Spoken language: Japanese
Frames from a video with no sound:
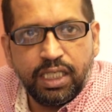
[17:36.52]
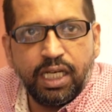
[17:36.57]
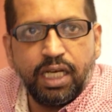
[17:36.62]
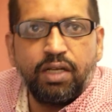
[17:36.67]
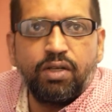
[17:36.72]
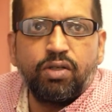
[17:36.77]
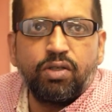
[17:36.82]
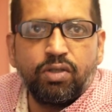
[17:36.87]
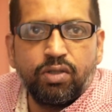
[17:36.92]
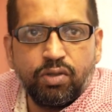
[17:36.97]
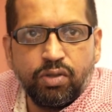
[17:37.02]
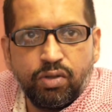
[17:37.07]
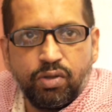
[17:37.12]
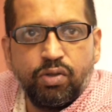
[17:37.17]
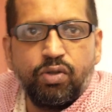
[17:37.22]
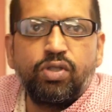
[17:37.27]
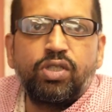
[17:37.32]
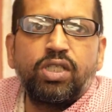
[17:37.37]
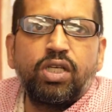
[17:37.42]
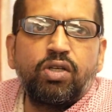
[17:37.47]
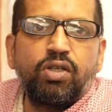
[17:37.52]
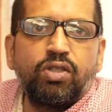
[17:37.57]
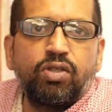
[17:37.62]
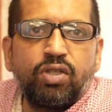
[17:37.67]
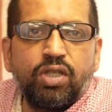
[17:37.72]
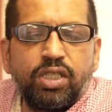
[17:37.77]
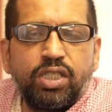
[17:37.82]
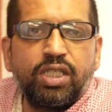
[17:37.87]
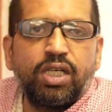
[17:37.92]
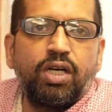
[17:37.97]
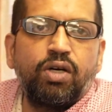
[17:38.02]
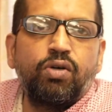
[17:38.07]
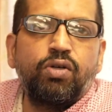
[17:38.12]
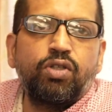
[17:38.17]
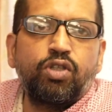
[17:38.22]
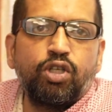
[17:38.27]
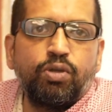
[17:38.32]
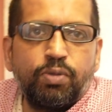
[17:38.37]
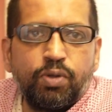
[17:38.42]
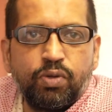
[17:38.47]
あのお牛座の人たちが多
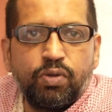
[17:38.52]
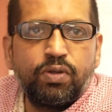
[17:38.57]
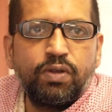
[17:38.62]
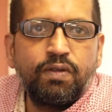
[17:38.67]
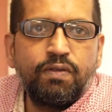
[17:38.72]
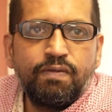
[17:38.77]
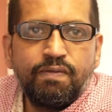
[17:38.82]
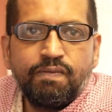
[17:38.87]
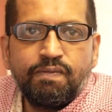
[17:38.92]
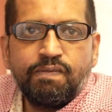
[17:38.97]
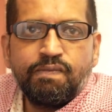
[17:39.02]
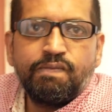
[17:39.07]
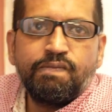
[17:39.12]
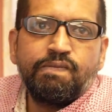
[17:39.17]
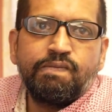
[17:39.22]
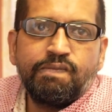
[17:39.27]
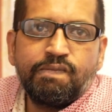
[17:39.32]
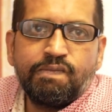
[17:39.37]
いと思う。そして人当た